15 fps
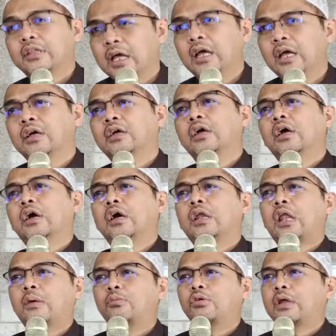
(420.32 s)
Ya
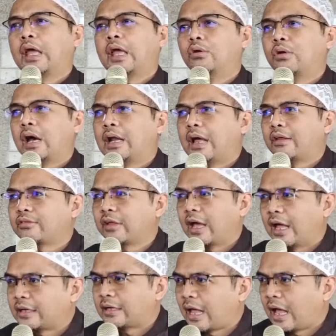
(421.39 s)
lamun aya nu
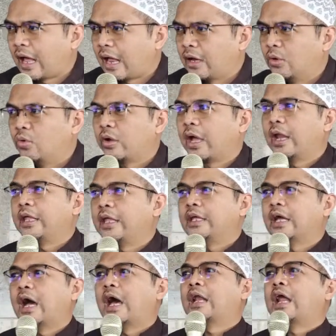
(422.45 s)
nganasehatan nu
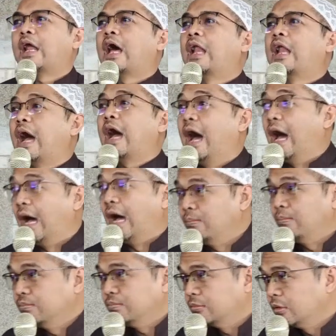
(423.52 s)
ngelingan alham
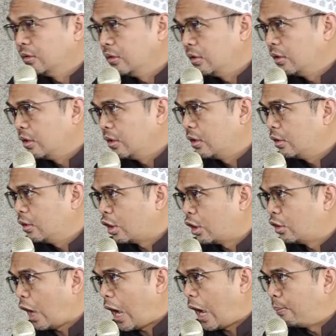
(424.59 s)

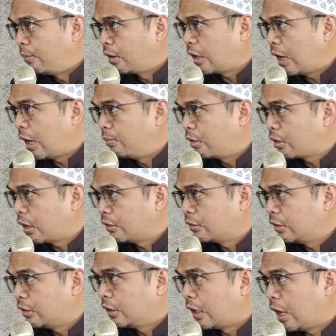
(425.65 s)
lain amok-amokan
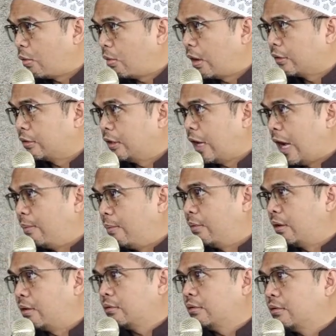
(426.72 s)
jadi ngewa jadi
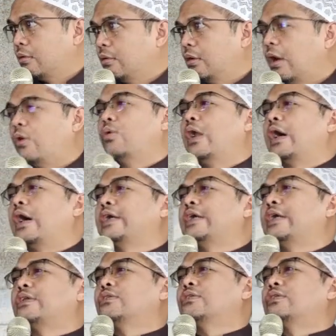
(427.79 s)
amok nah, ulah
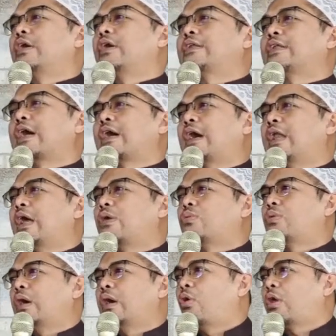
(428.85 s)
gitu eta
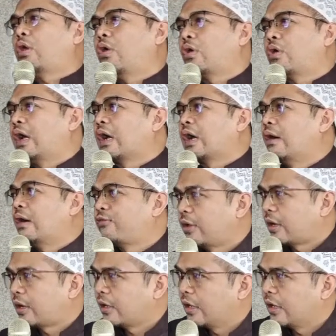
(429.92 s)
kelakuan orang-orang
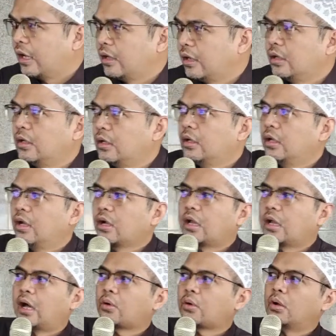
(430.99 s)
kafir ya
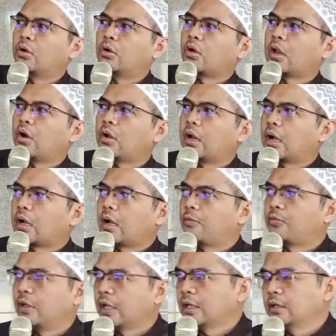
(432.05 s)
kelakuan orang-orang
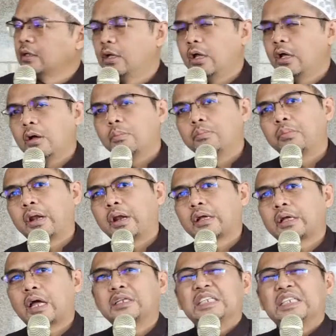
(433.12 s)
kafir
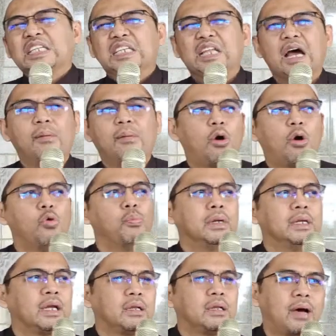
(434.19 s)
mereka tidak mau
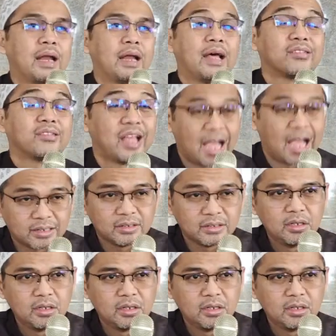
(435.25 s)
menerima nasihat